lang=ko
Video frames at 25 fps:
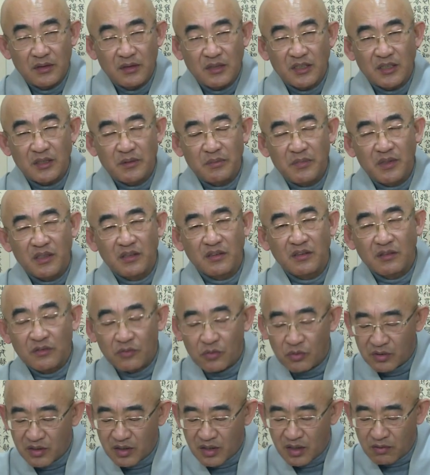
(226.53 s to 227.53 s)
시멘트
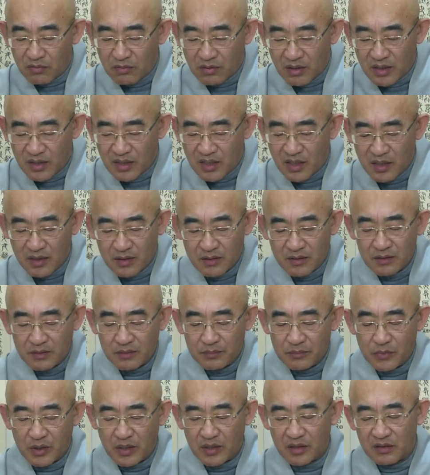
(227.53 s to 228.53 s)
독이라고 하나?
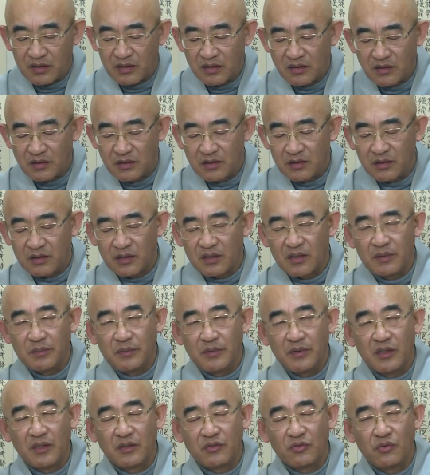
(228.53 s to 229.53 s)
하여튼 그것
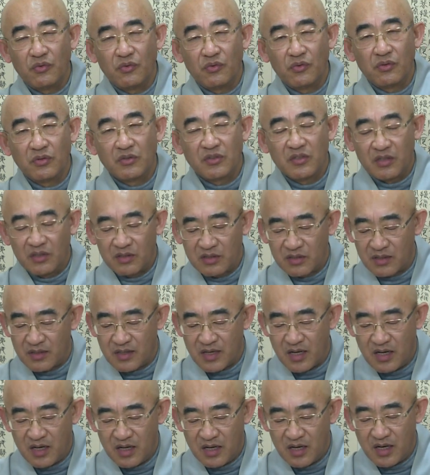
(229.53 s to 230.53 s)
때문에 손도 쩍쩍
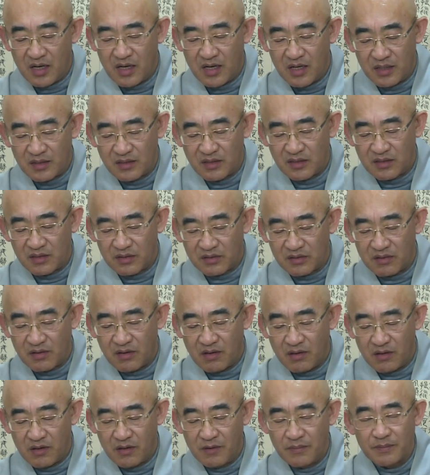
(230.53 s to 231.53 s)

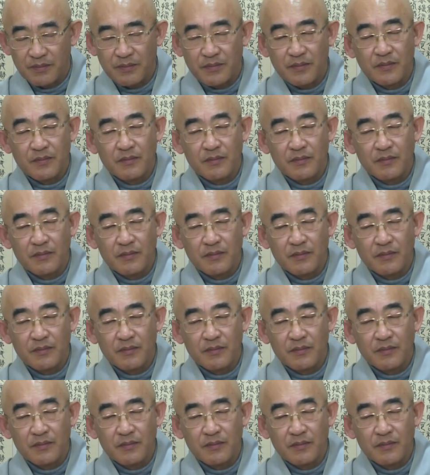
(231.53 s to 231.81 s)
갈라지셔서